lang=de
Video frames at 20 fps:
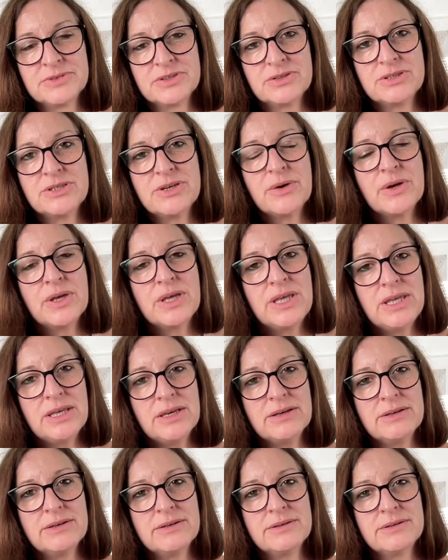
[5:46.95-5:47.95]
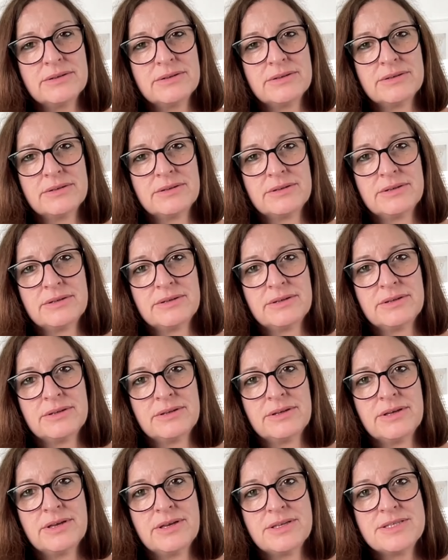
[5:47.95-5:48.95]
Und auch hier
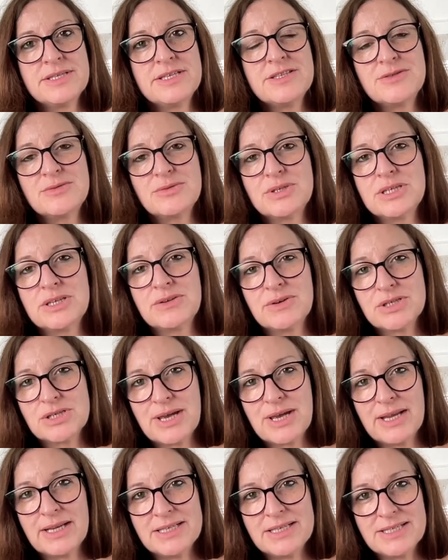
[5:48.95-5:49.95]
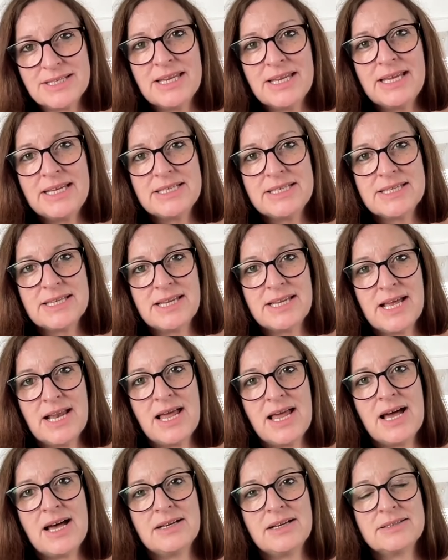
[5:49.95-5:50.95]
siehst du dich wahrscheinlich nicht in der
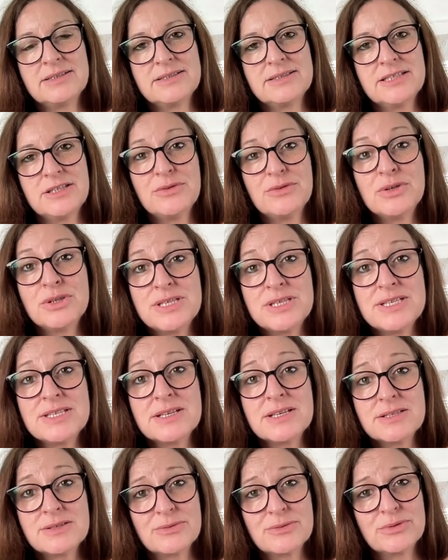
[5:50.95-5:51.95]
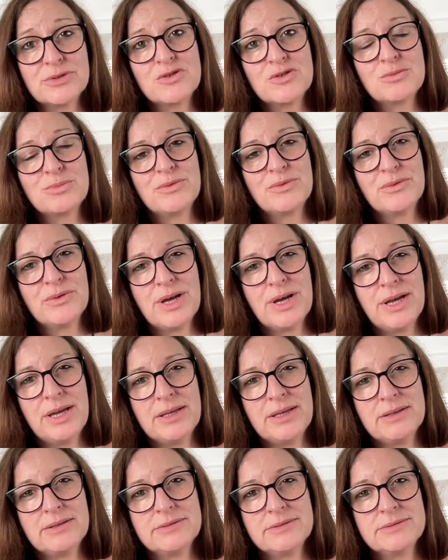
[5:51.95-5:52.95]
Lage, dich von dieser Sucht zu
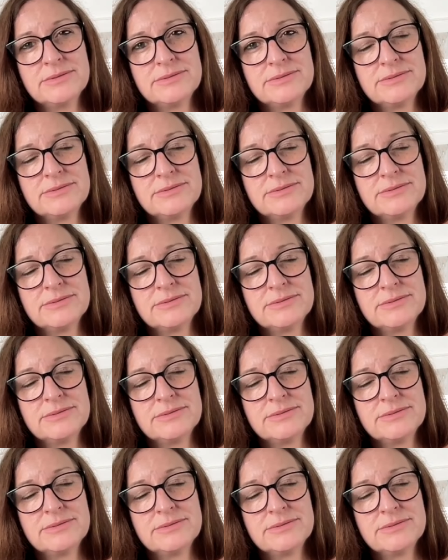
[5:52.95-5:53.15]
befreien.